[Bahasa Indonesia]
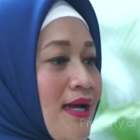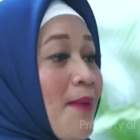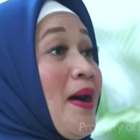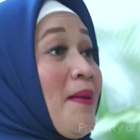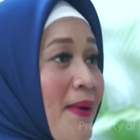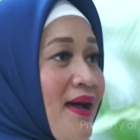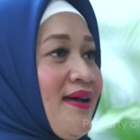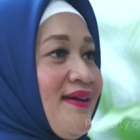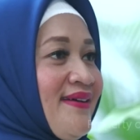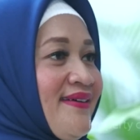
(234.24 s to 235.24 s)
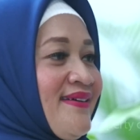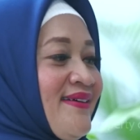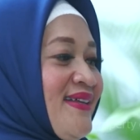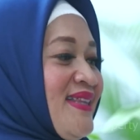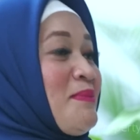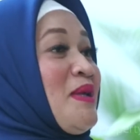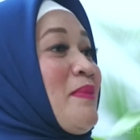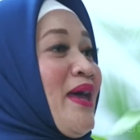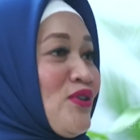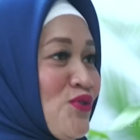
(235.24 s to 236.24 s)
nggak apa-apa. Temen
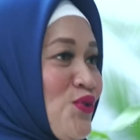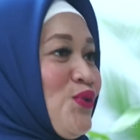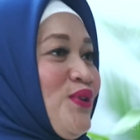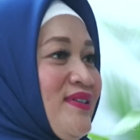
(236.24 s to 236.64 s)
Maeros dulu.